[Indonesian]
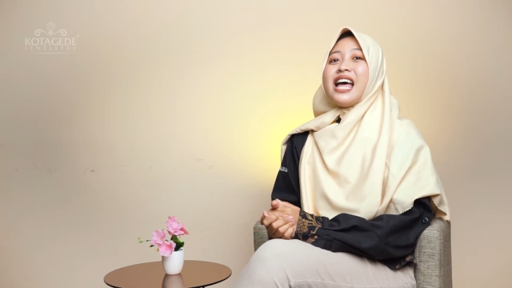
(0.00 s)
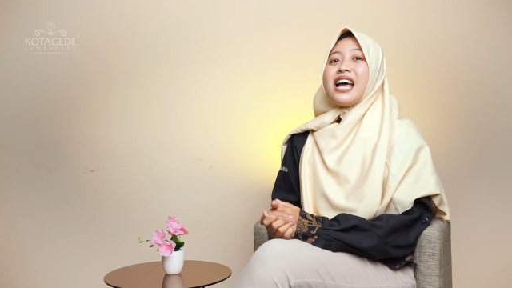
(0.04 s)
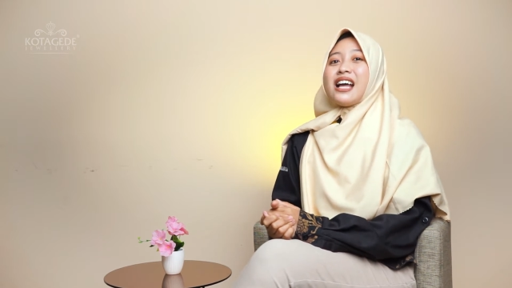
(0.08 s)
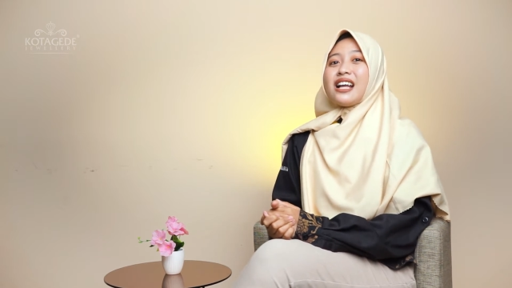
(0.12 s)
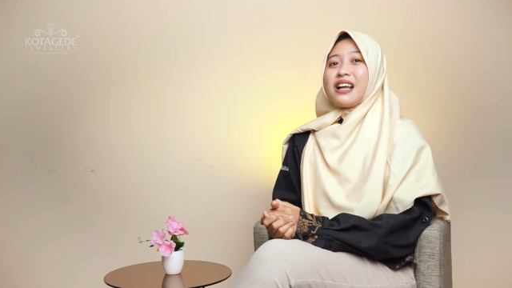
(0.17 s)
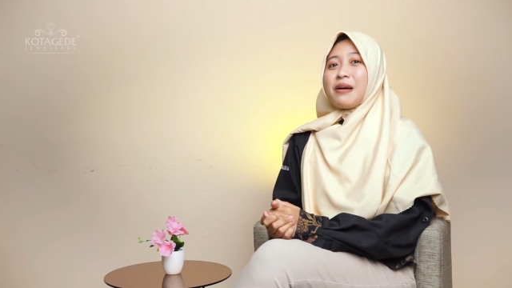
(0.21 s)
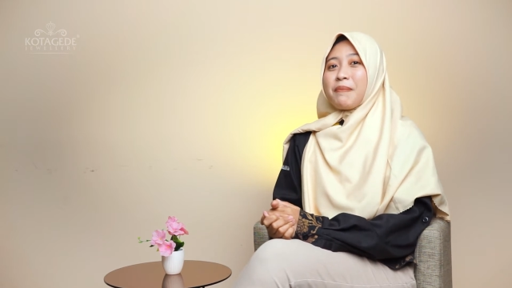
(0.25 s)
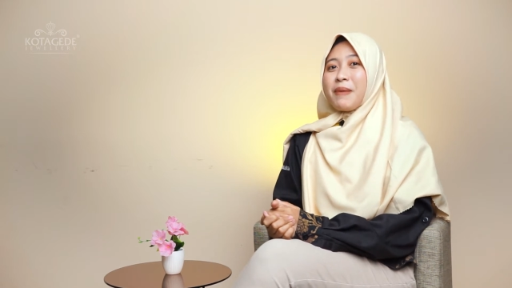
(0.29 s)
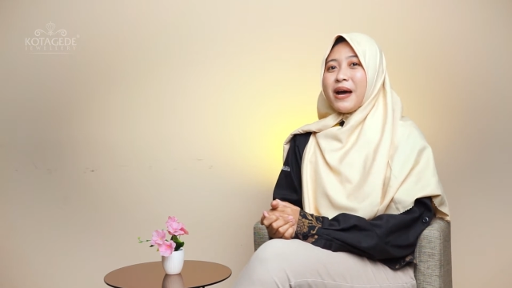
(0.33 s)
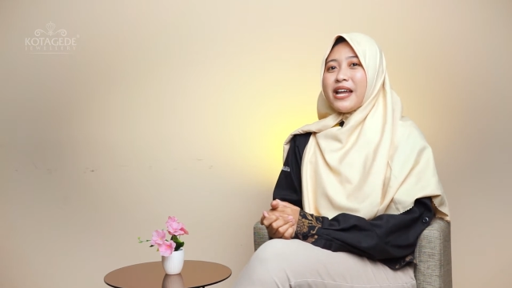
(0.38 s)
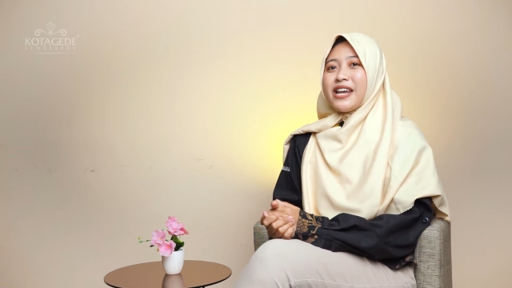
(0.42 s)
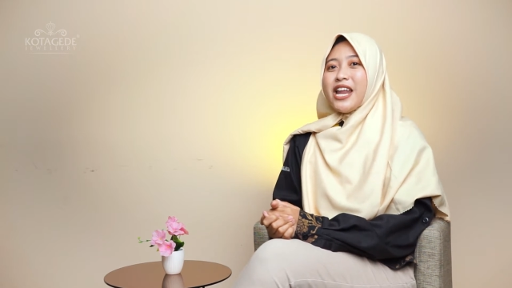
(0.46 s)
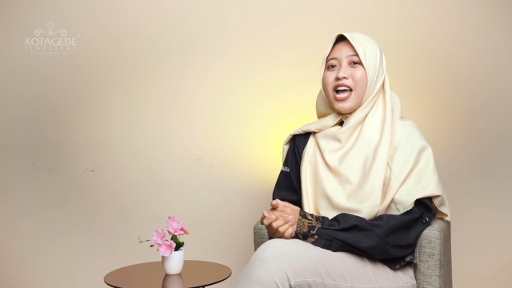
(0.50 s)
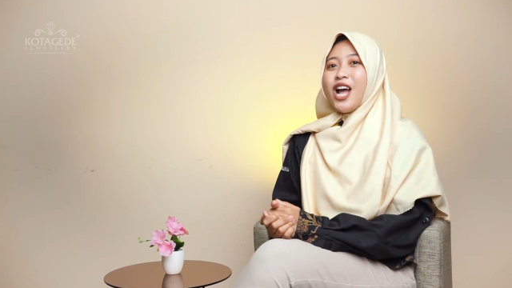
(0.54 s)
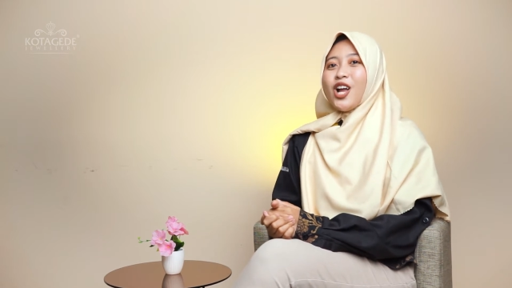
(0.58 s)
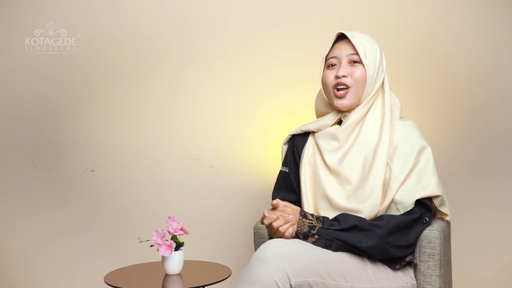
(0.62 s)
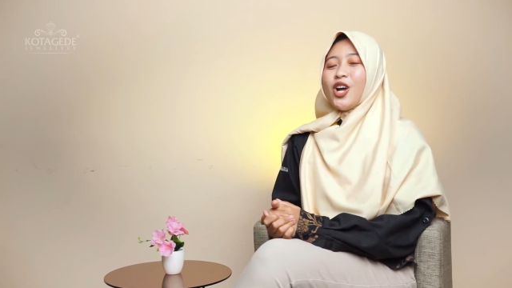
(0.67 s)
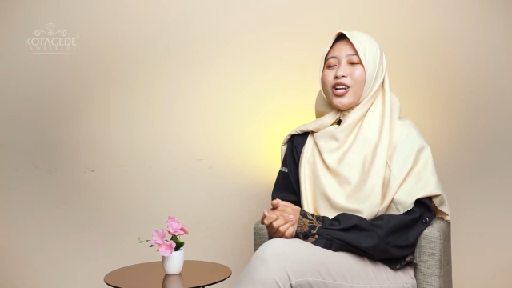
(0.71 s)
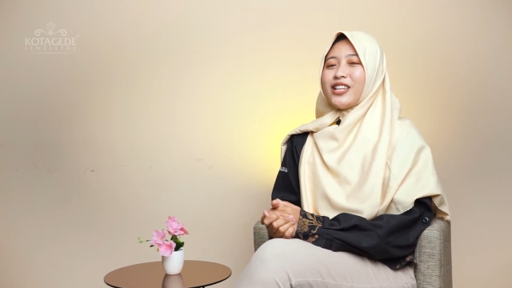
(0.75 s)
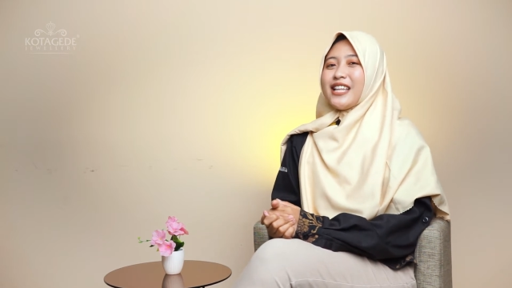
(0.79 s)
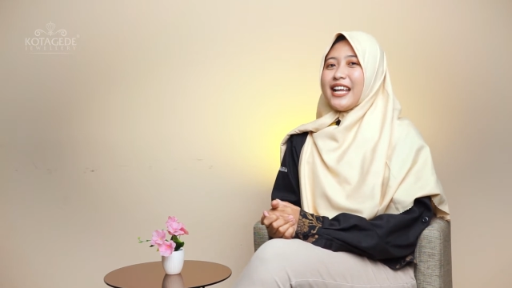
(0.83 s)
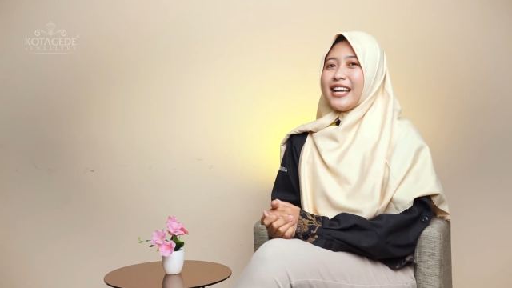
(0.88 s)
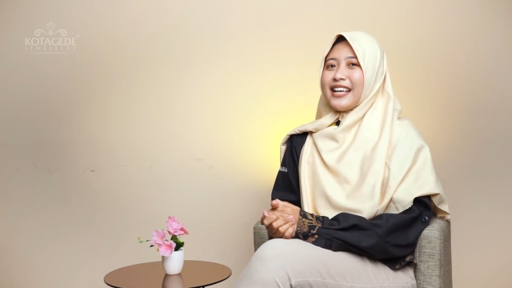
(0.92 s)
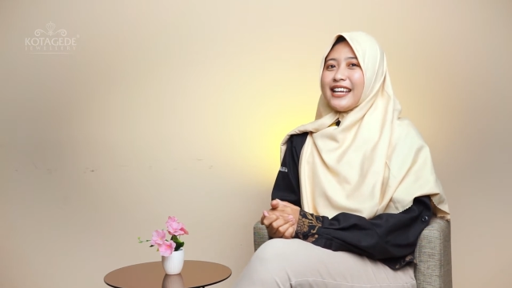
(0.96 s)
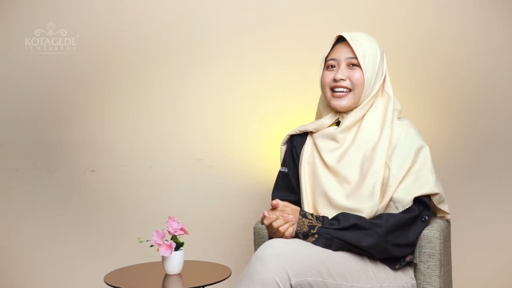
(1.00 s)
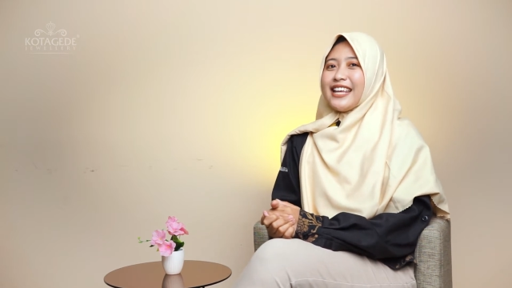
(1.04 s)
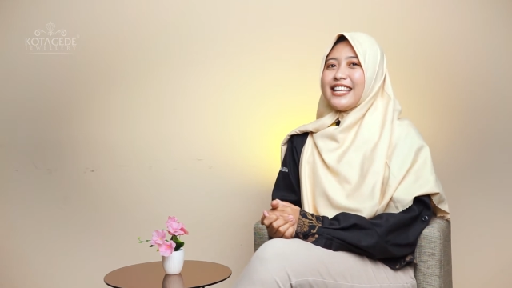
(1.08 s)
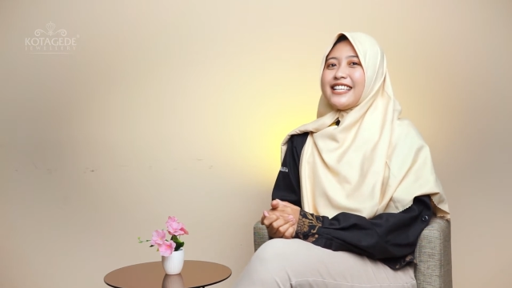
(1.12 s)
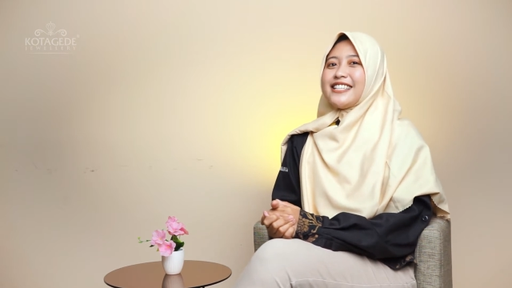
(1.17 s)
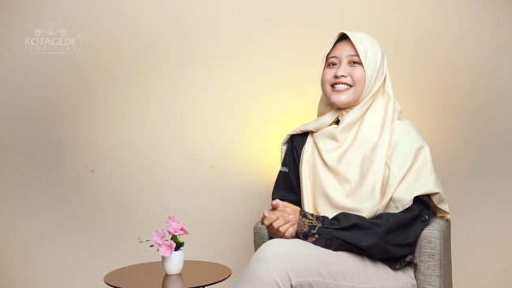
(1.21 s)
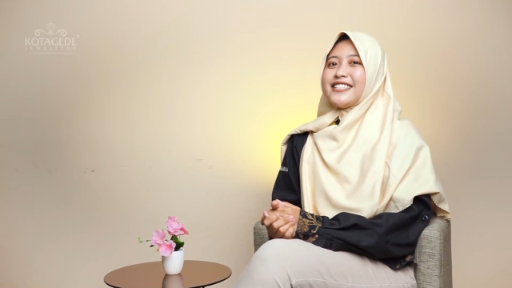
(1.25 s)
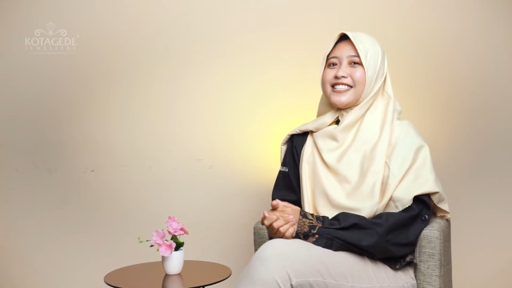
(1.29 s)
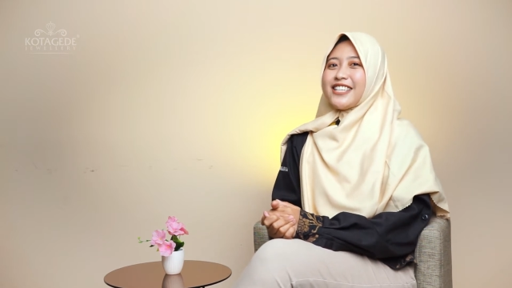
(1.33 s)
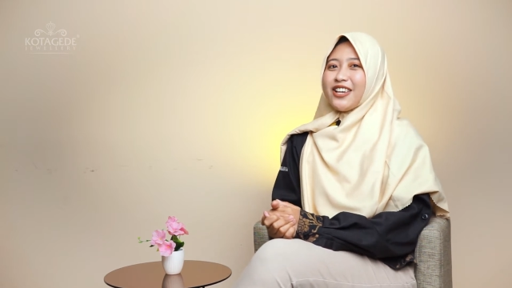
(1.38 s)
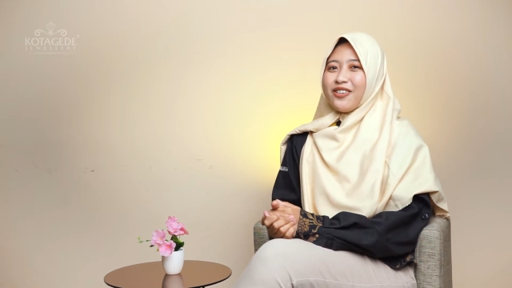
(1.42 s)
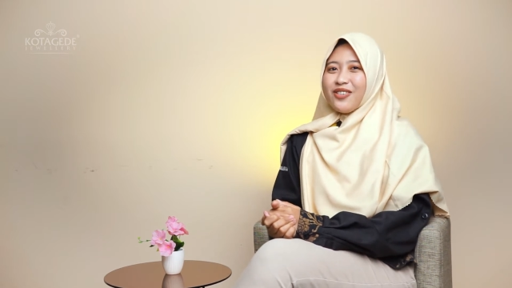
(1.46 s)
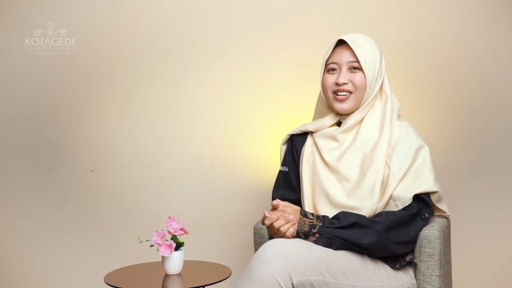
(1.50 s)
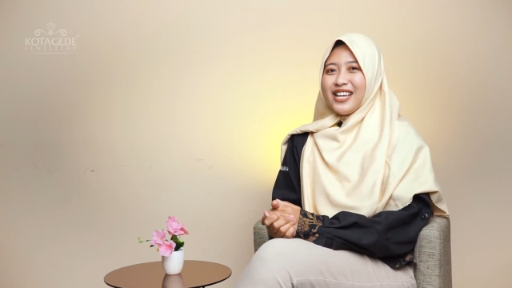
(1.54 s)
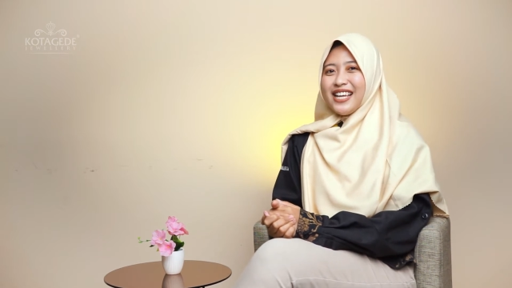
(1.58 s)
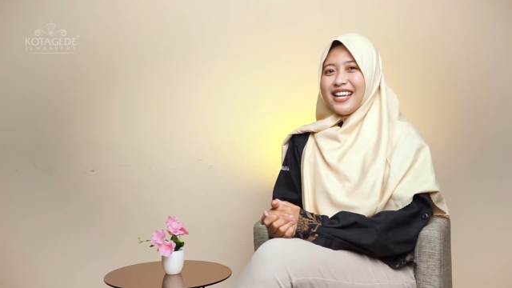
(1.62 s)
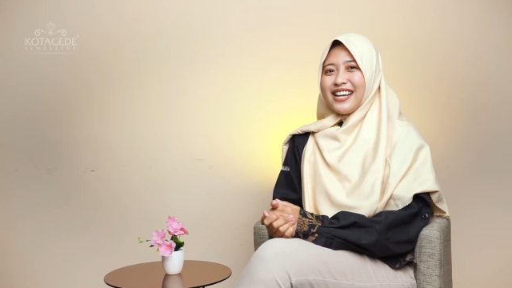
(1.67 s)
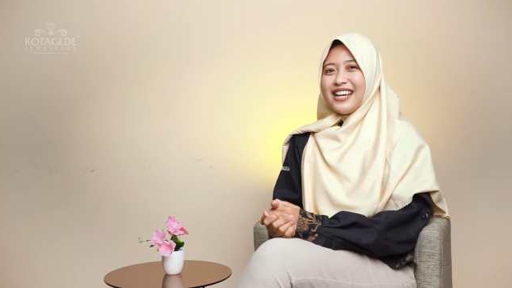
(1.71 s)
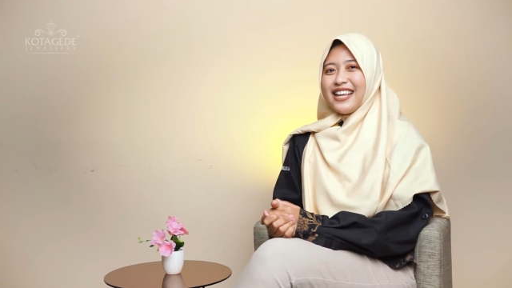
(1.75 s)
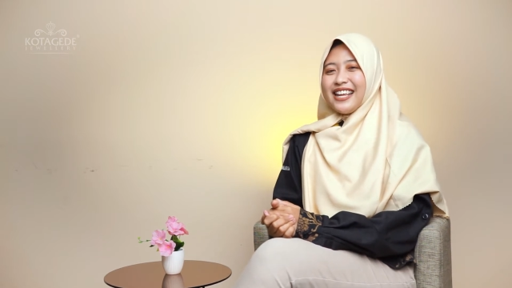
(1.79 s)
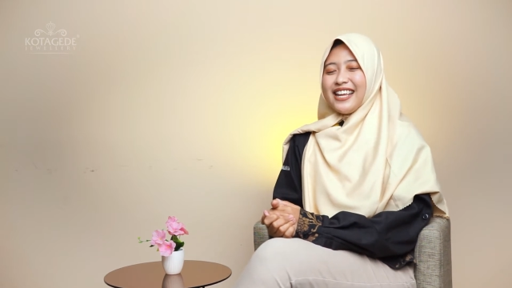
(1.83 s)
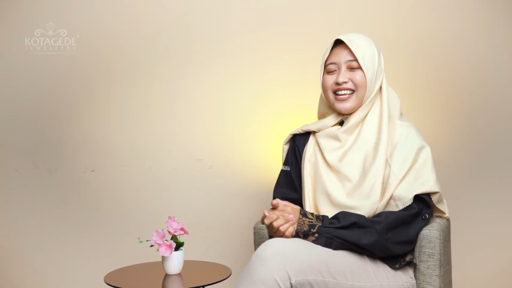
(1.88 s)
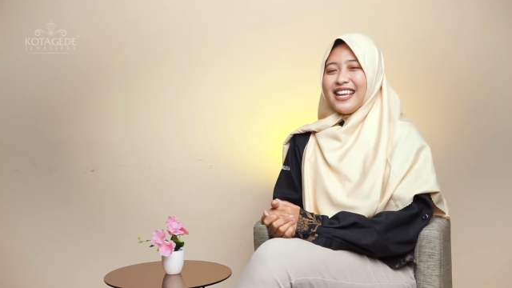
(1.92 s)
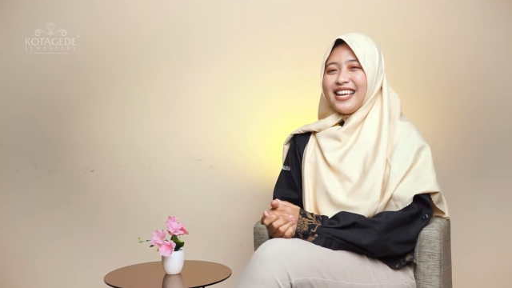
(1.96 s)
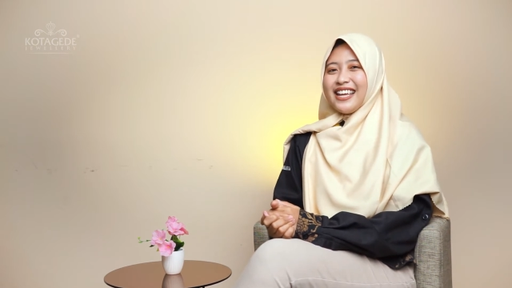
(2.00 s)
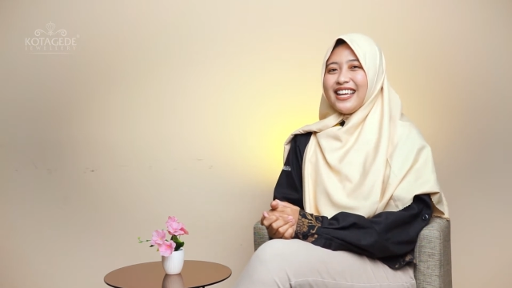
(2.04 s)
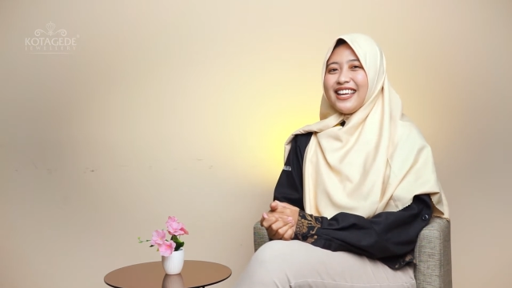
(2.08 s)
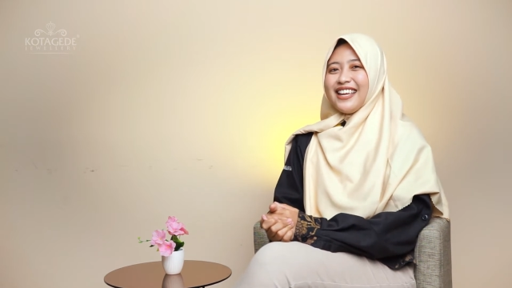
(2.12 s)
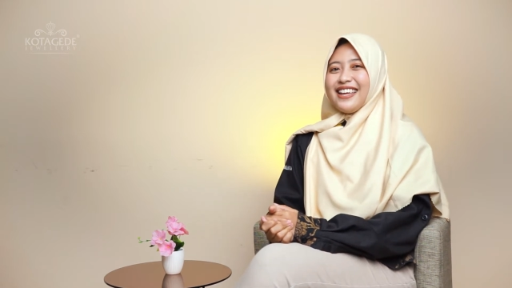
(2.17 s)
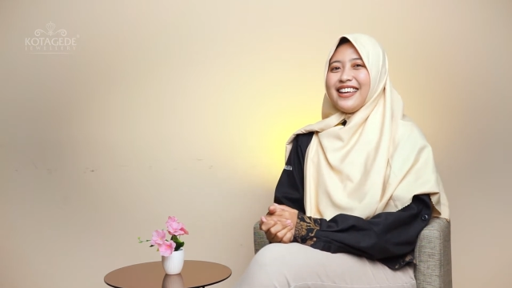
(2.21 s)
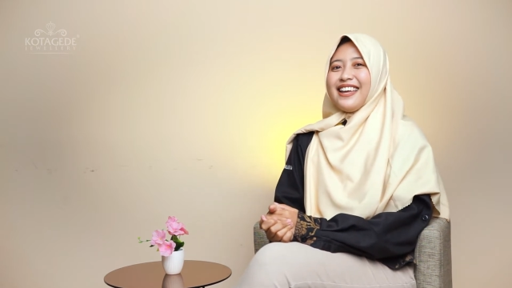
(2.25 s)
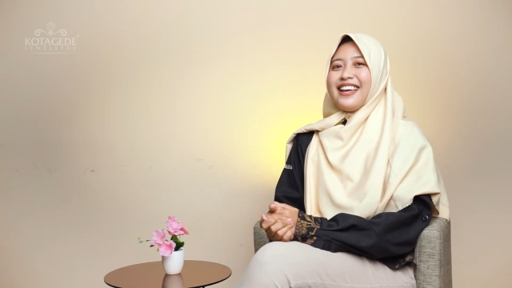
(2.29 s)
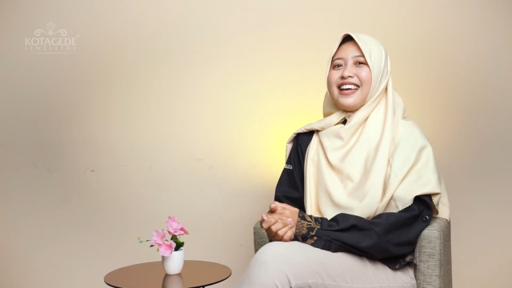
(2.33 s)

kepada Kota Gede Jewelry.